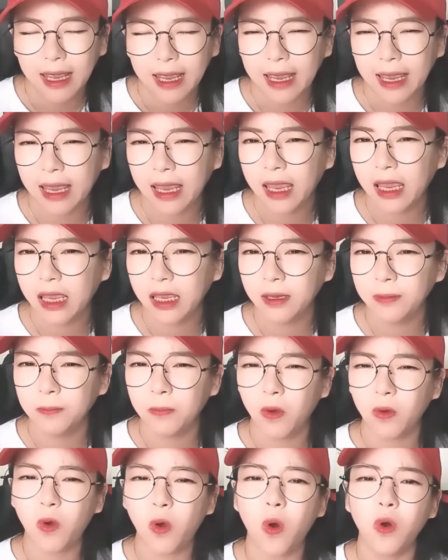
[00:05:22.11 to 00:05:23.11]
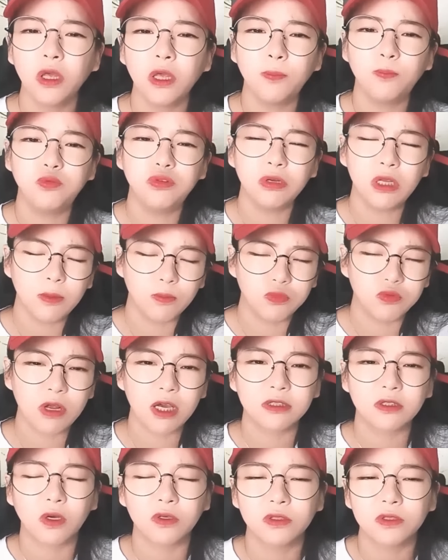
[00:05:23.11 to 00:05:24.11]
에이 뭐 거기 풀이
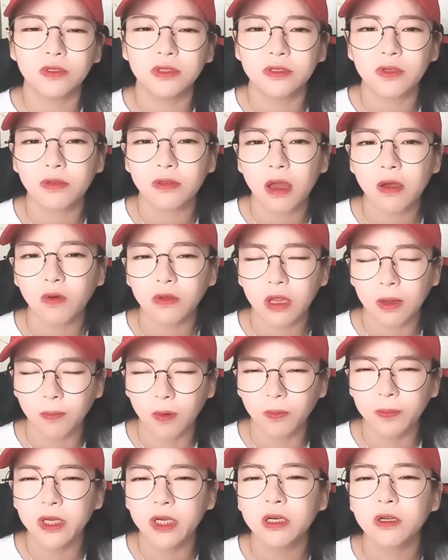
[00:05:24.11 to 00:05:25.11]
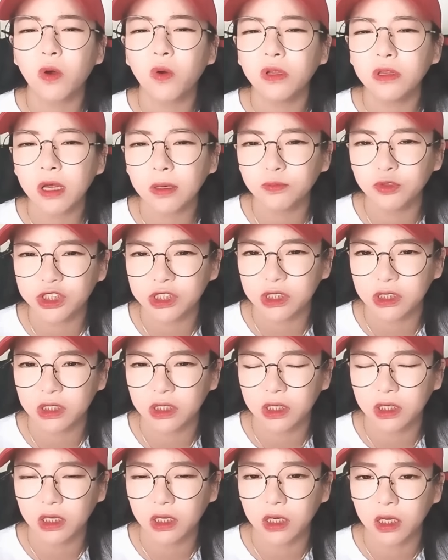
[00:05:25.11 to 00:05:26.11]
물에 젖어 있었다거나 뭐 미끄러웠나
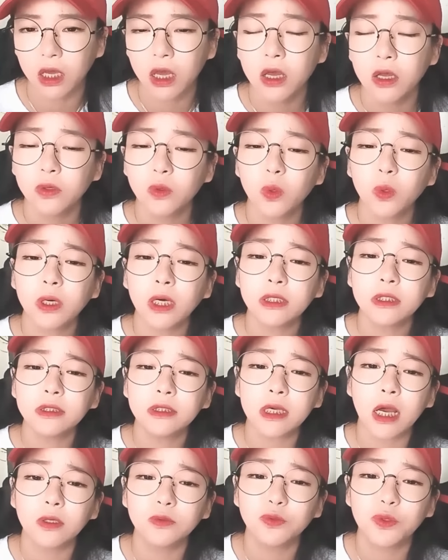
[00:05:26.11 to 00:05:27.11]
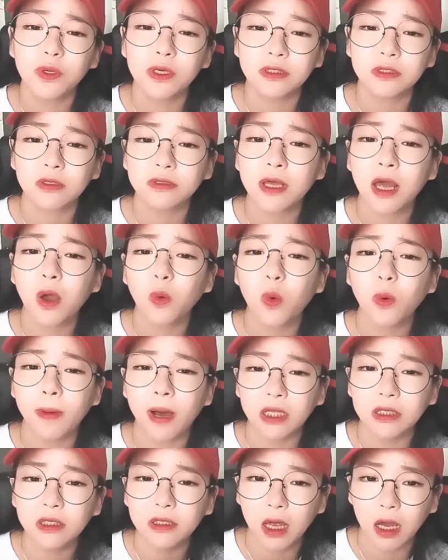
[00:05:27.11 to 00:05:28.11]
보지. 똑같은 장소에서 사고
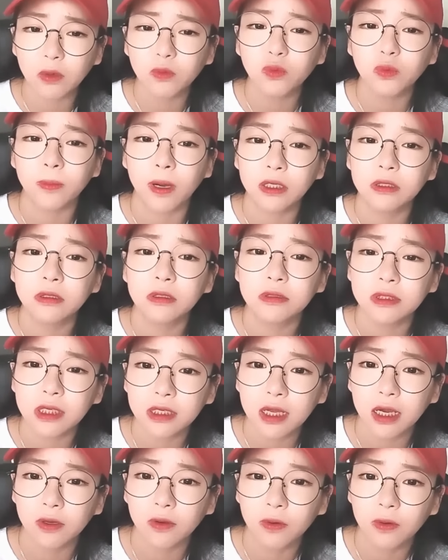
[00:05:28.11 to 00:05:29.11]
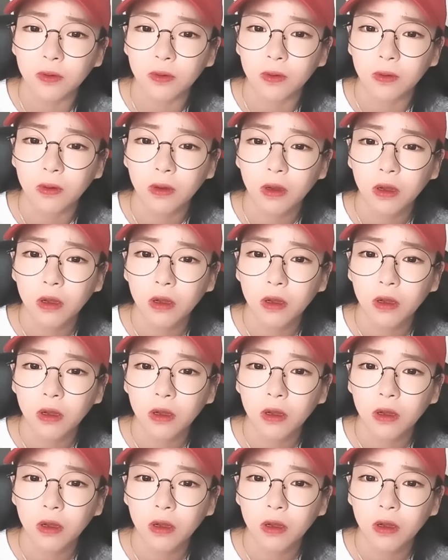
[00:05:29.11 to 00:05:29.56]
많이 나고 막 그러잖아요.